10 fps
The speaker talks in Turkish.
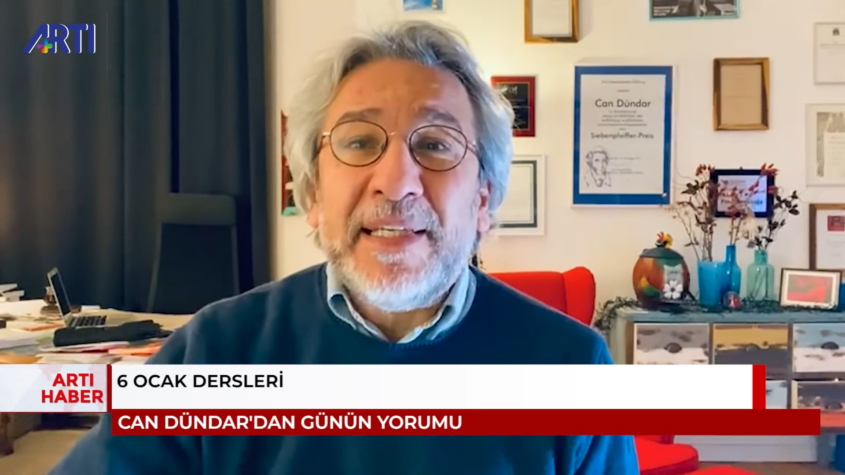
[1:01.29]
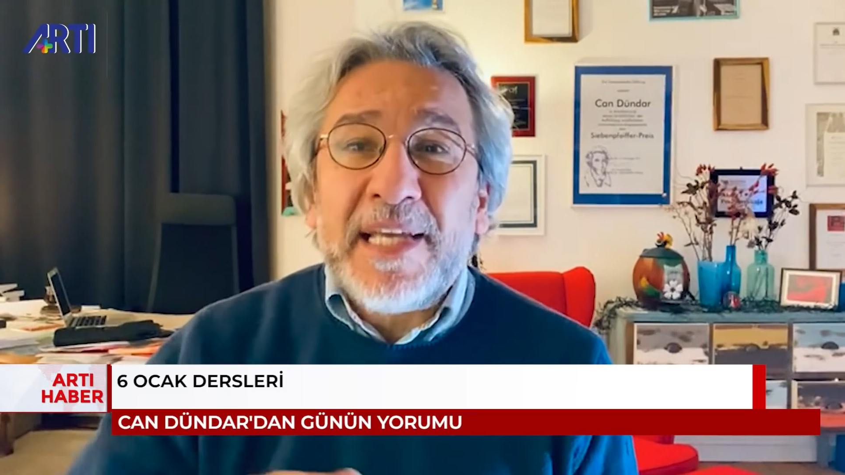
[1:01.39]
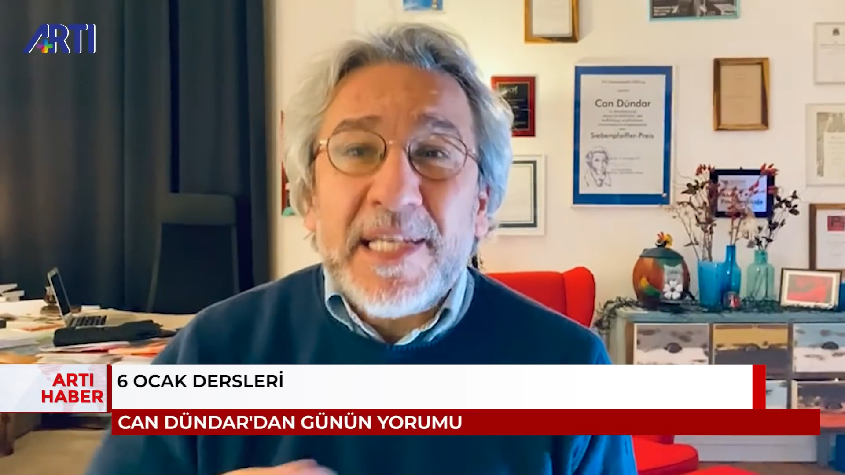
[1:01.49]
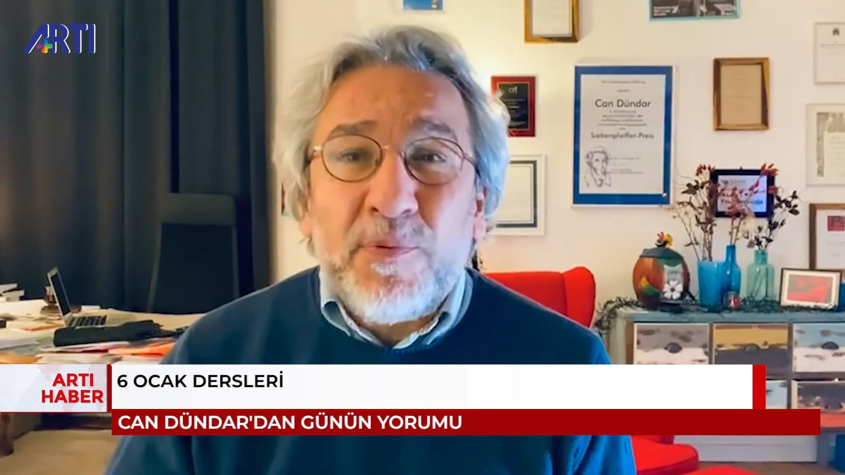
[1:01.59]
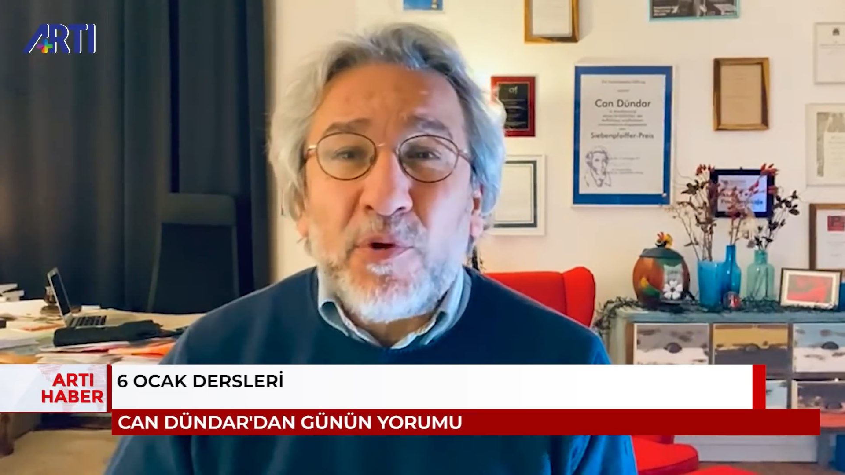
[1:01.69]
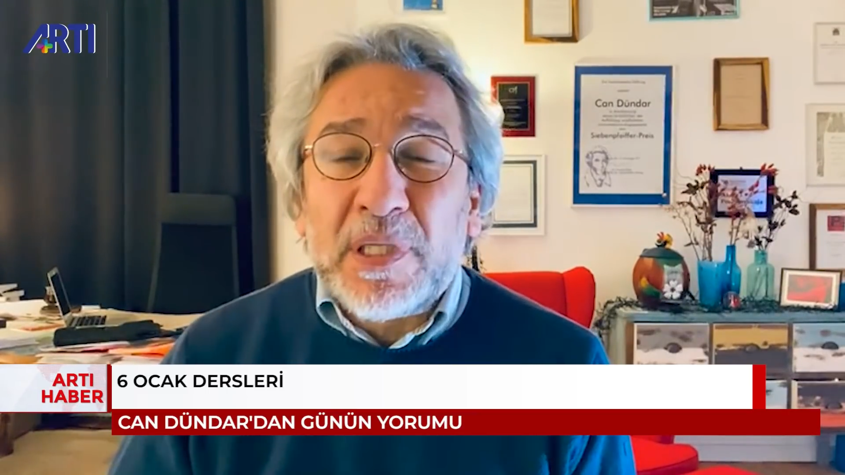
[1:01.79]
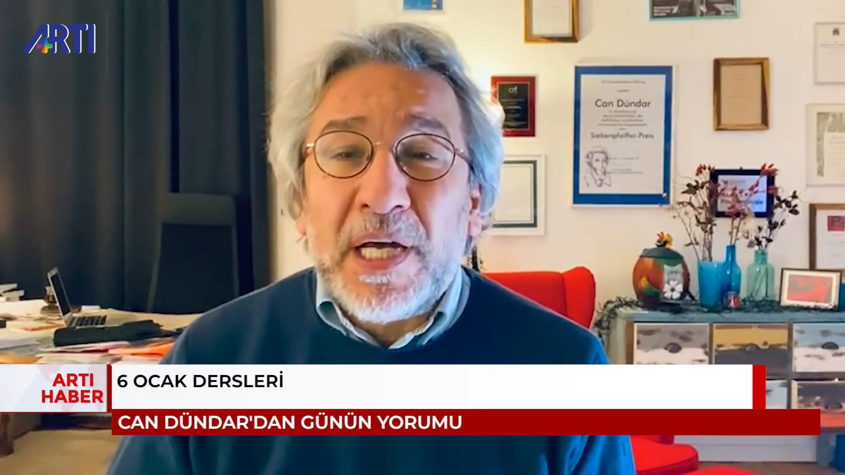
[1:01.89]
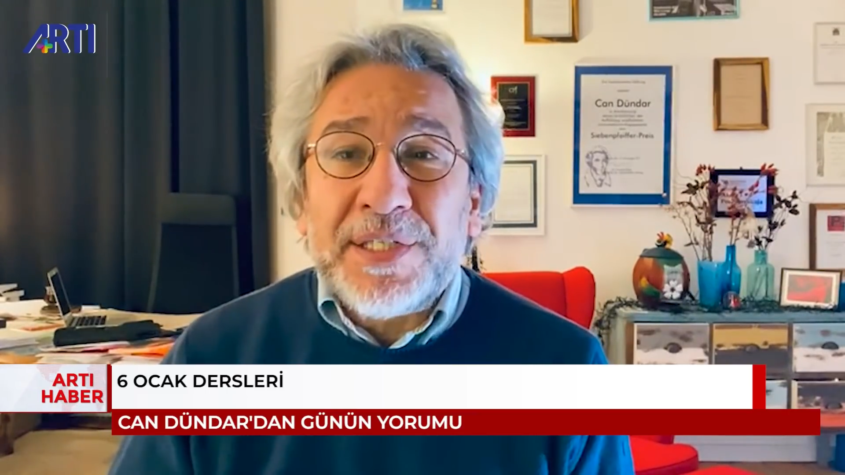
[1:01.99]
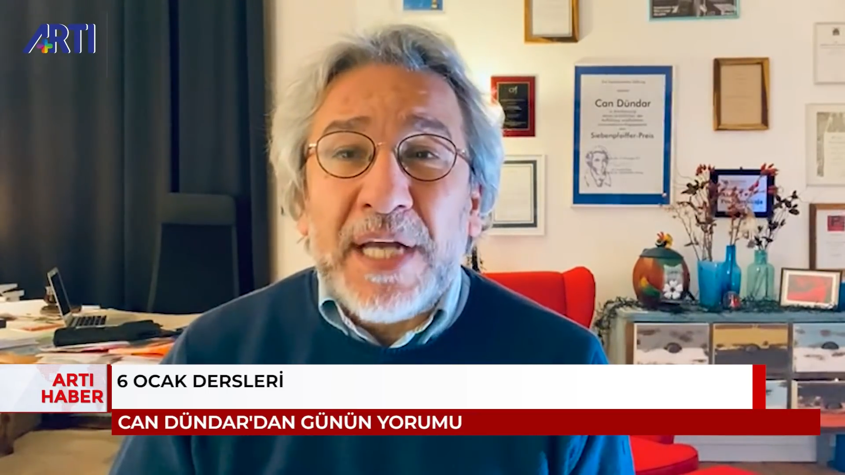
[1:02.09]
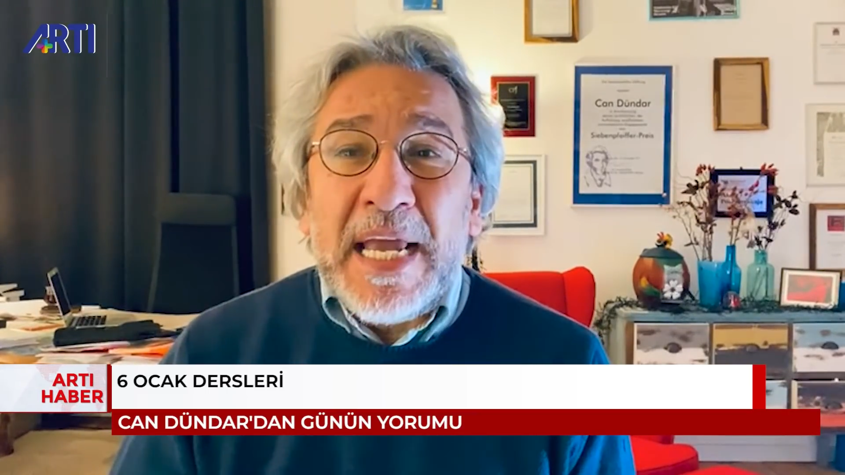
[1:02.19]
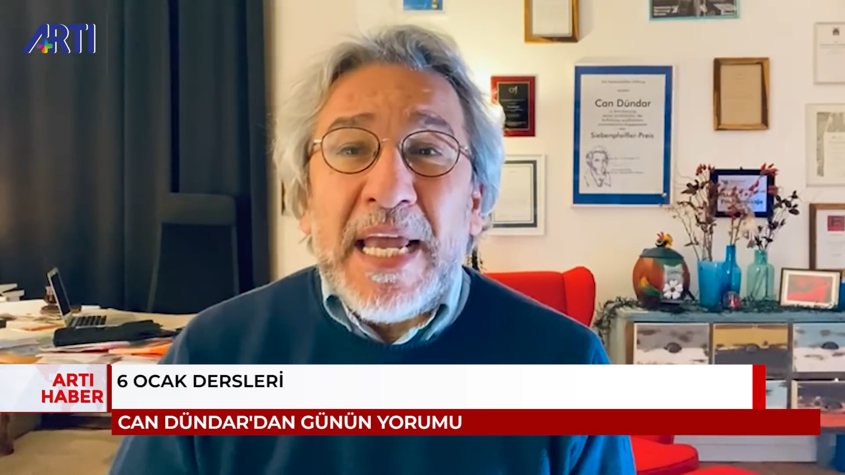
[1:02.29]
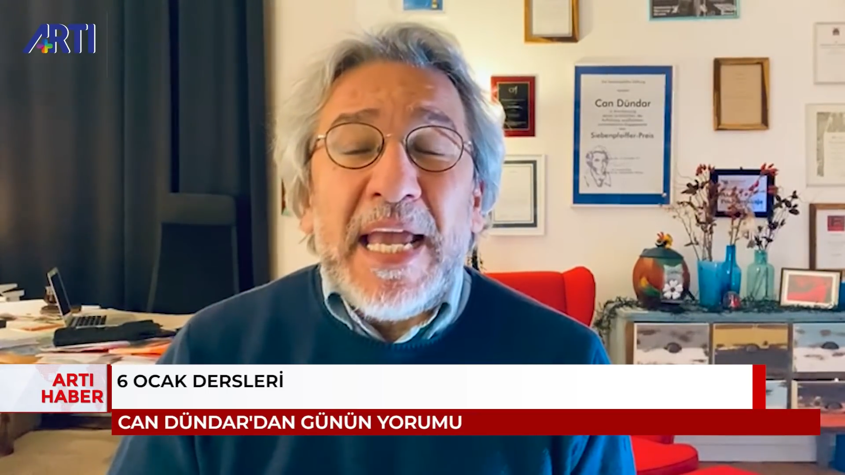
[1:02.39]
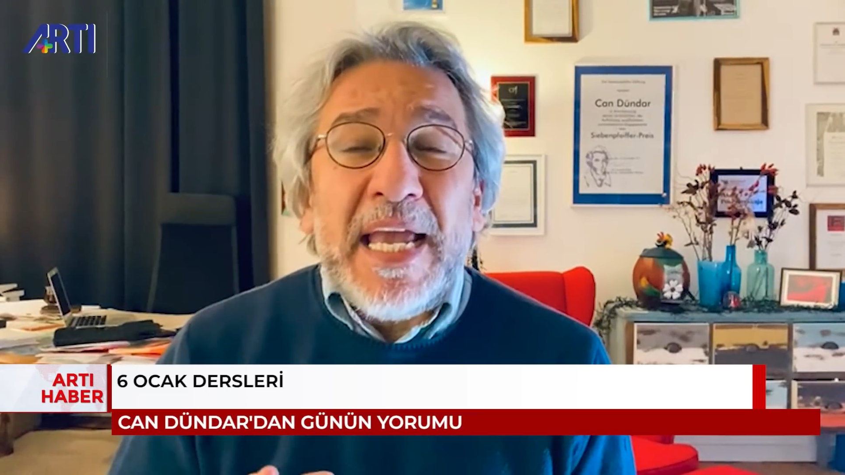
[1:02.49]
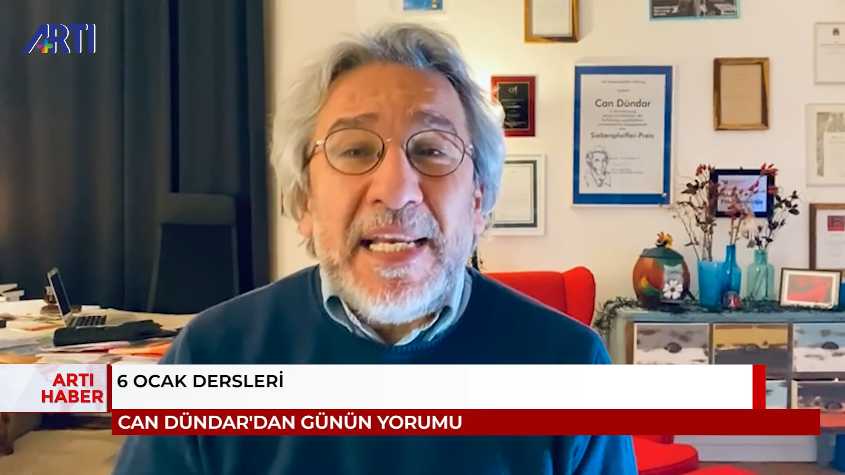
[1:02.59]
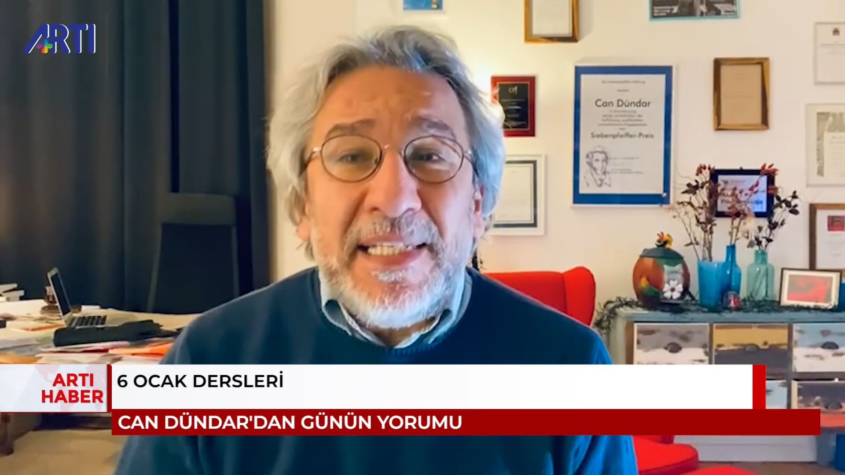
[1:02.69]
despotlar
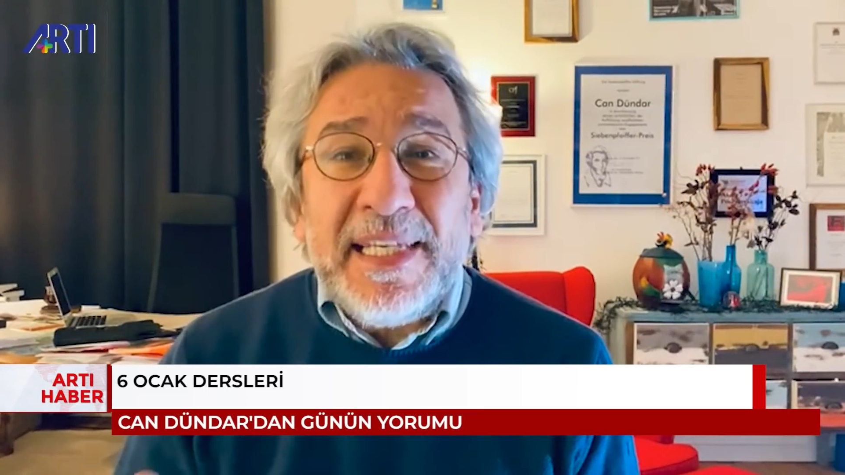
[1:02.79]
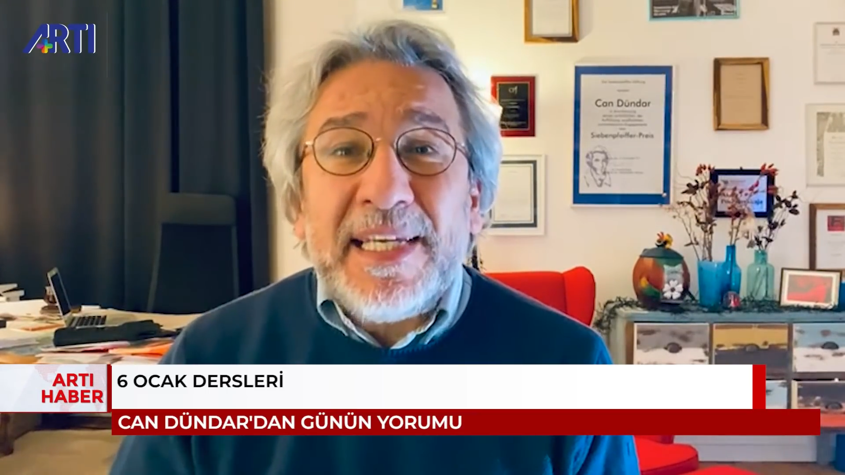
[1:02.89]
elindeki